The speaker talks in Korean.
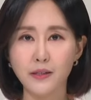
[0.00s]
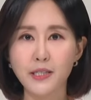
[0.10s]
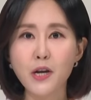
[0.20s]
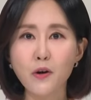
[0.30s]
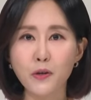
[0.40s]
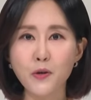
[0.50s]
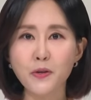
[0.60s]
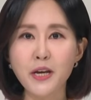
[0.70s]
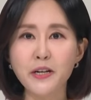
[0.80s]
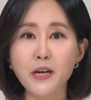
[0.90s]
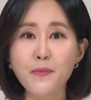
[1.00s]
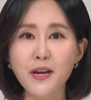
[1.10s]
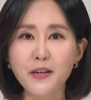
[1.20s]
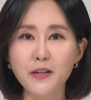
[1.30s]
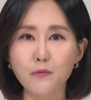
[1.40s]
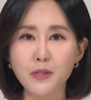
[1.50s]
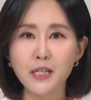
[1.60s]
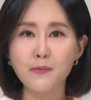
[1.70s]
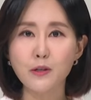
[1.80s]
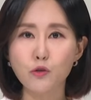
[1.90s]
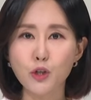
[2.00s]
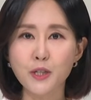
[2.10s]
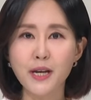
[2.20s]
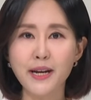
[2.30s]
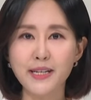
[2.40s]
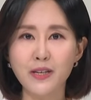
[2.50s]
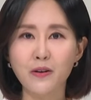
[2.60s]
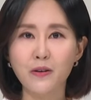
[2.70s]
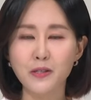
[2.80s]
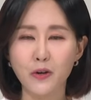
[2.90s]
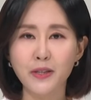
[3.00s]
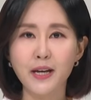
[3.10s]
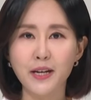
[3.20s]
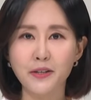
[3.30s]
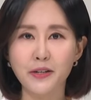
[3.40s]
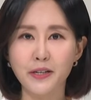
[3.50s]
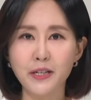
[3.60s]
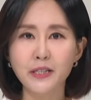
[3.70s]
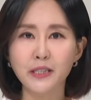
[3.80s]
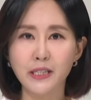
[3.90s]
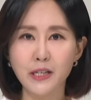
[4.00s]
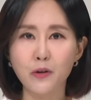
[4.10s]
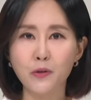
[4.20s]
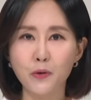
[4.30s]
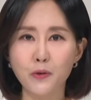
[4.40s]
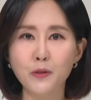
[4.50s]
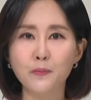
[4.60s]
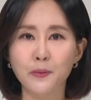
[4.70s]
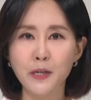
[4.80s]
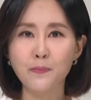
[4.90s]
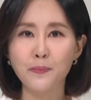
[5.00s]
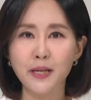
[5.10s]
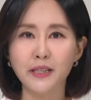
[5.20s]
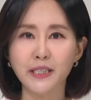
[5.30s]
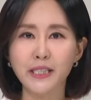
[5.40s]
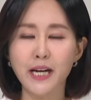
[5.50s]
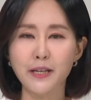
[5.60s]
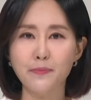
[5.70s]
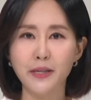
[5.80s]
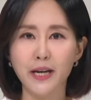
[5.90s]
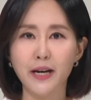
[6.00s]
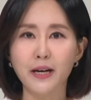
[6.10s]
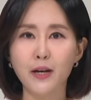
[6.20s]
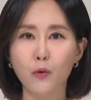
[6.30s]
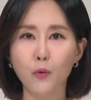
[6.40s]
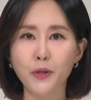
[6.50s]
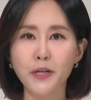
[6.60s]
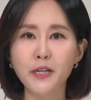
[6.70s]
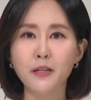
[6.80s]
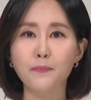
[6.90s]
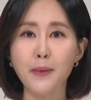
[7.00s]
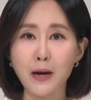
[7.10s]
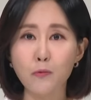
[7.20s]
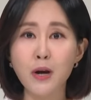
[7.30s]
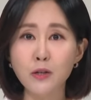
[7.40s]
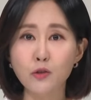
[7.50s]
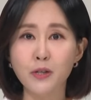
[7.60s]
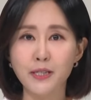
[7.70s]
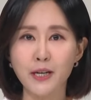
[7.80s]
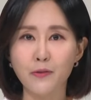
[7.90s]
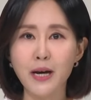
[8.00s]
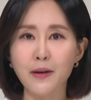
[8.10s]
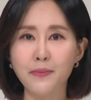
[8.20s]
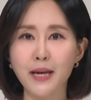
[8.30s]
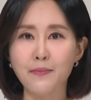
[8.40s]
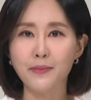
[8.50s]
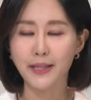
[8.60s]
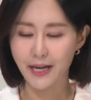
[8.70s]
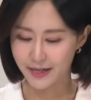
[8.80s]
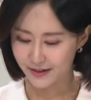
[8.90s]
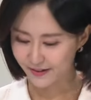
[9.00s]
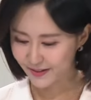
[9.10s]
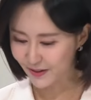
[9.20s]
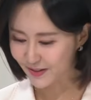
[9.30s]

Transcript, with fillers: 지역교육의 의미 있는 움직임을 취재해서 전달해드리는 지역교육 브리핑 시간입니다. 오늘은 박광주 기자와 함께합니다. 어서